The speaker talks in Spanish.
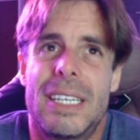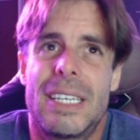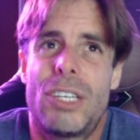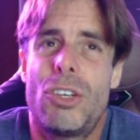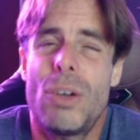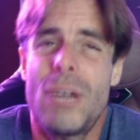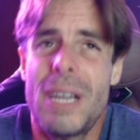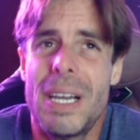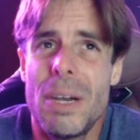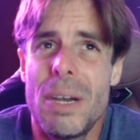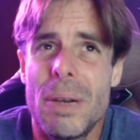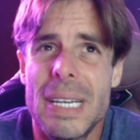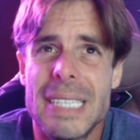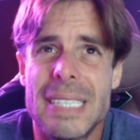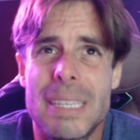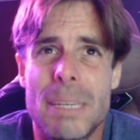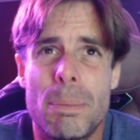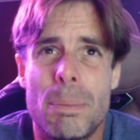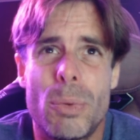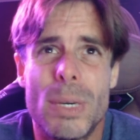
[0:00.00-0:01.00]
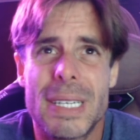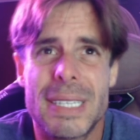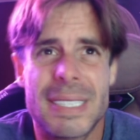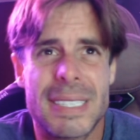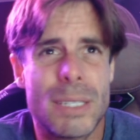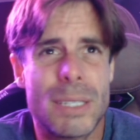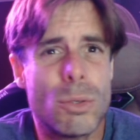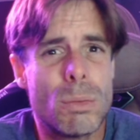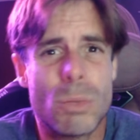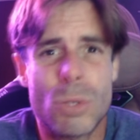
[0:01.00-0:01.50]
Yo creo que se puede
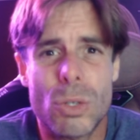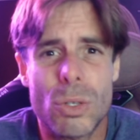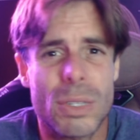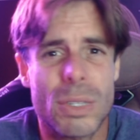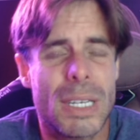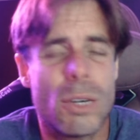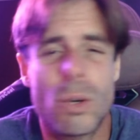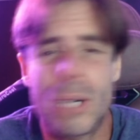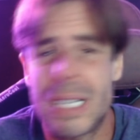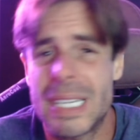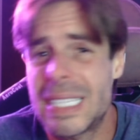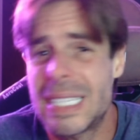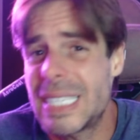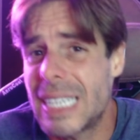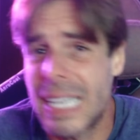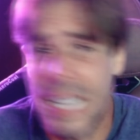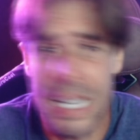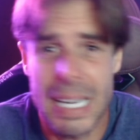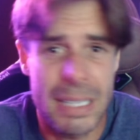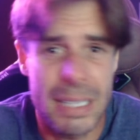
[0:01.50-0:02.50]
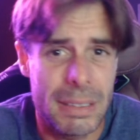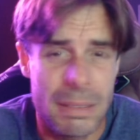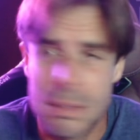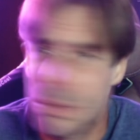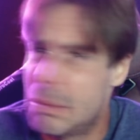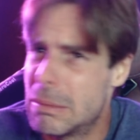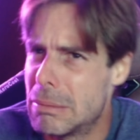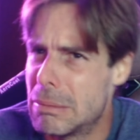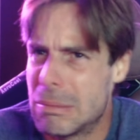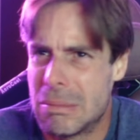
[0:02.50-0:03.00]
hacer humor de lo que sea,
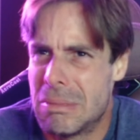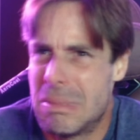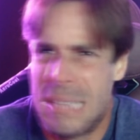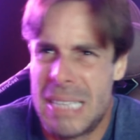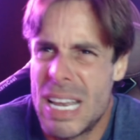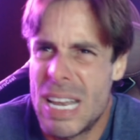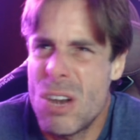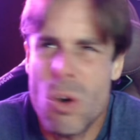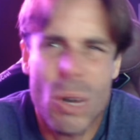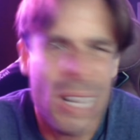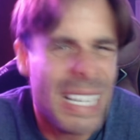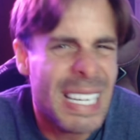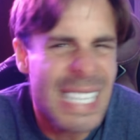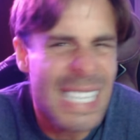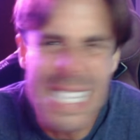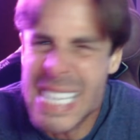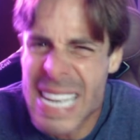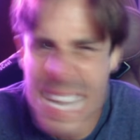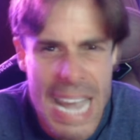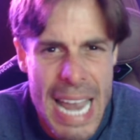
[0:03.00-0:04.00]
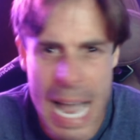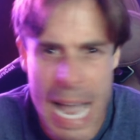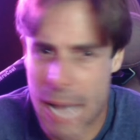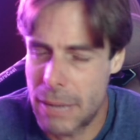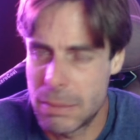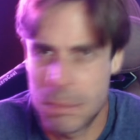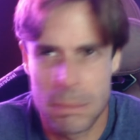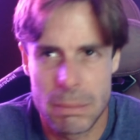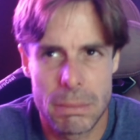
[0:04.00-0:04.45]
de lo que sea.